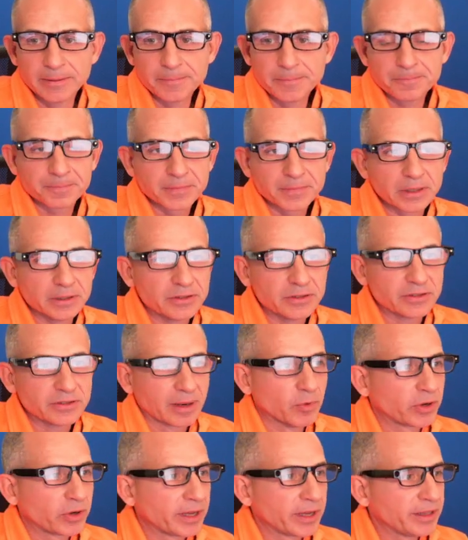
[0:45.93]

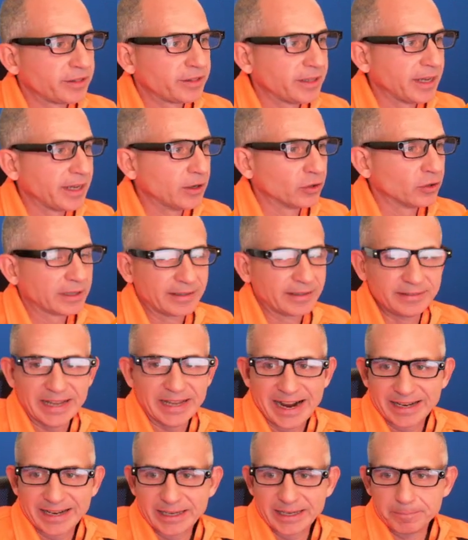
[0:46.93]
Diciamo che se non
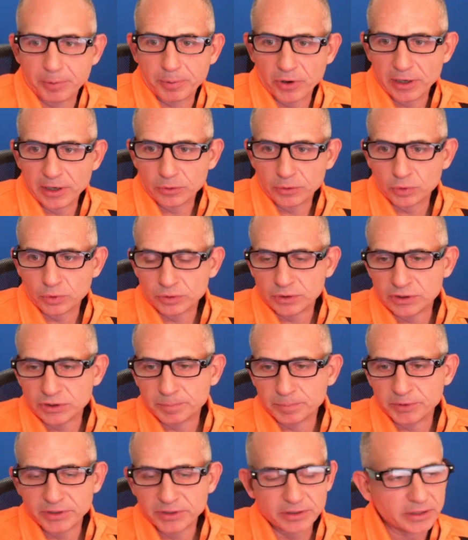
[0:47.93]
attacchi poi il tuo
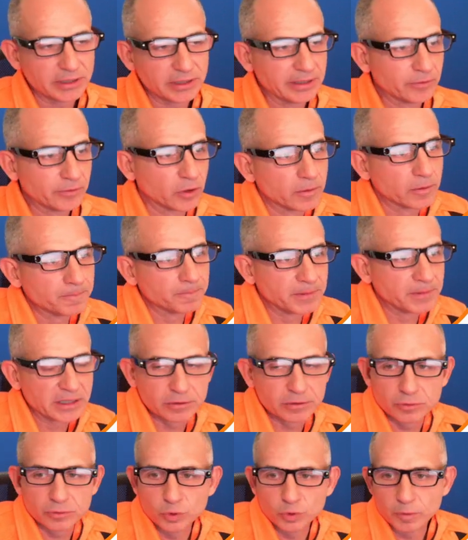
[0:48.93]
dispositivo,
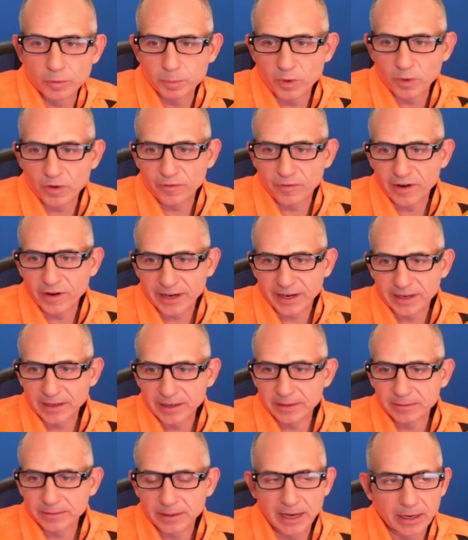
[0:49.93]
nessuno può
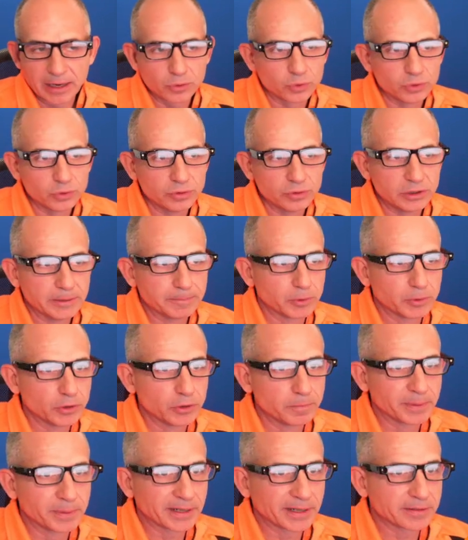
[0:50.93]
fare alcun tipo di
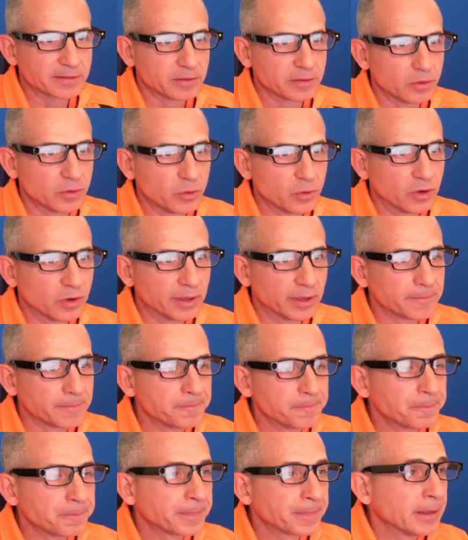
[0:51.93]
operazione
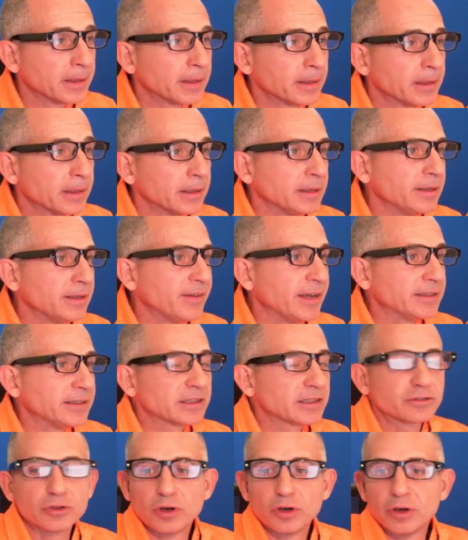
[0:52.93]
diventa
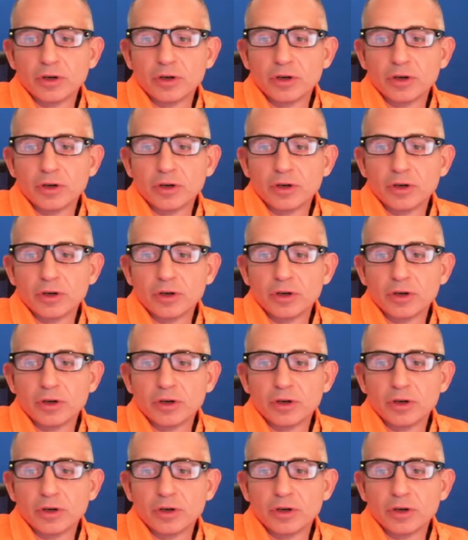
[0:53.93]
solo una